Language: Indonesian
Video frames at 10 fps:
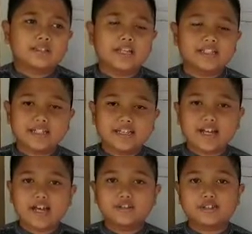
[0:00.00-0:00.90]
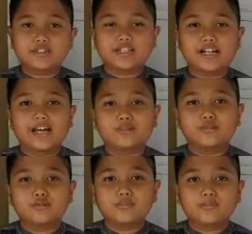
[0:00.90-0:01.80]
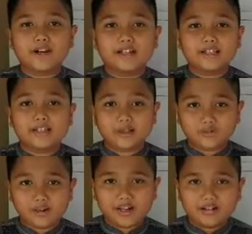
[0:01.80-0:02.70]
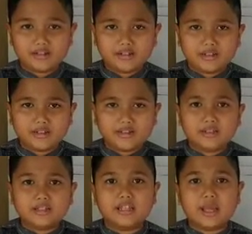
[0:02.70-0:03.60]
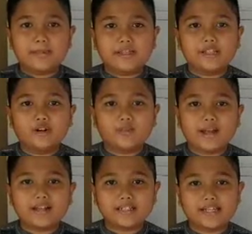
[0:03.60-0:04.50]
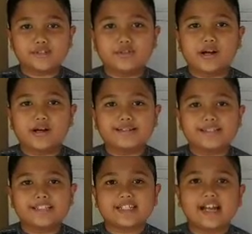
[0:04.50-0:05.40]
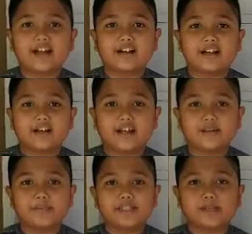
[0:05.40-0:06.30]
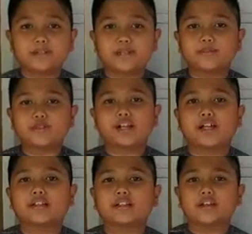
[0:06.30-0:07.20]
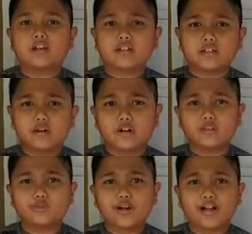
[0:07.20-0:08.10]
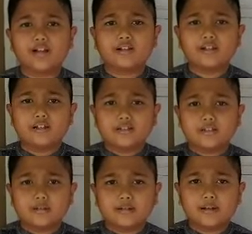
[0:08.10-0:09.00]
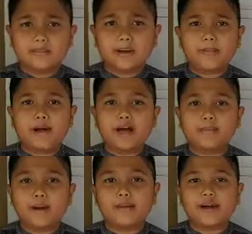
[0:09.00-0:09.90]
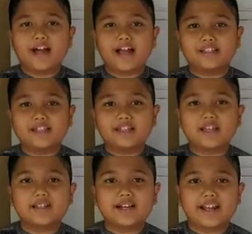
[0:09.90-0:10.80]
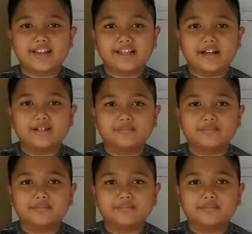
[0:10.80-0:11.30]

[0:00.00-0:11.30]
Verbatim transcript: dan saya harus selalu berada di rumah tapi di rumah saya juga senang karena bisa bertemu dengan orang tua papa, mama, adik, dan yang lainnya